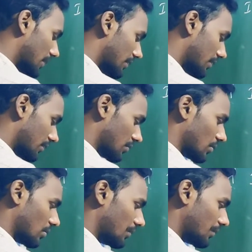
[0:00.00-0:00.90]
பண்ணால் சிக்ஸ்னு
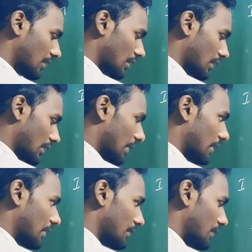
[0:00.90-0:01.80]
வந்துடும்
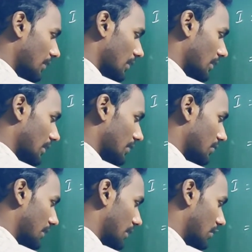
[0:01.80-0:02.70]
இங்கே இட் இஸ்
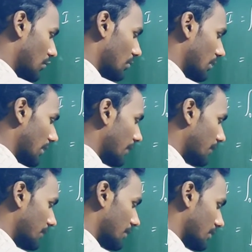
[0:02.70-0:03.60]
ஒய் க்யூப் பை
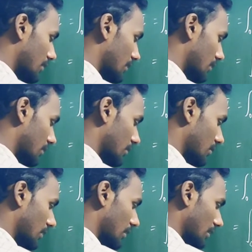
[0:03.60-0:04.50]
சிக்ஸ்
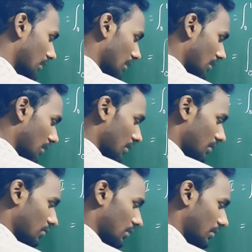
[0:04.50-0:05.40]
ஓகே
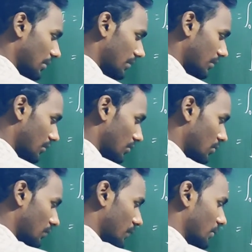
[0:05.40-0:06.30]
டு த லிமிட் ஜீரோ
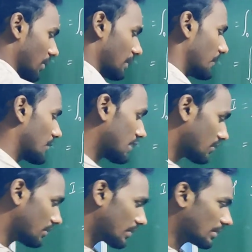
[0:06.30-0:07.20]
டு ஒன் ஓகே
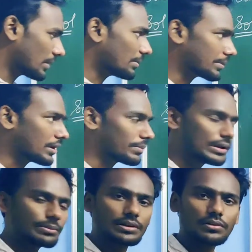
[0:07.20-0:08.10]
ஸோ இப்போ நம்ம என்ன பண்ண போகிறோம்
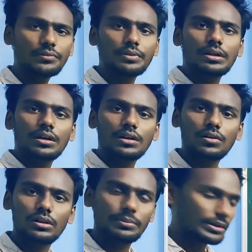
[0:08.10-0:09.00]
அப்பர் லிமிட்டையும்
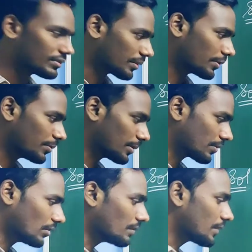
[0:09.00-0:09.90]
லோவர் லிமிட்டையும் சப்ஸ்டியூட் பண்ண
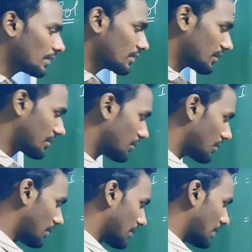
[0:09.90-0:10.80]
போகிறோம்
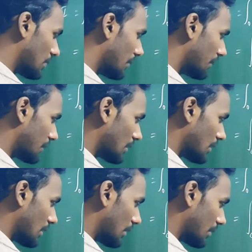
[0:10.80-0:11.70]
சப்ஸ்டியூட் பண்ணோம்னா என்ன வரும்
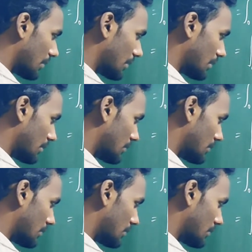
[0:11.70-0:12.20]
அப்பர் லிமிட் அப்ளை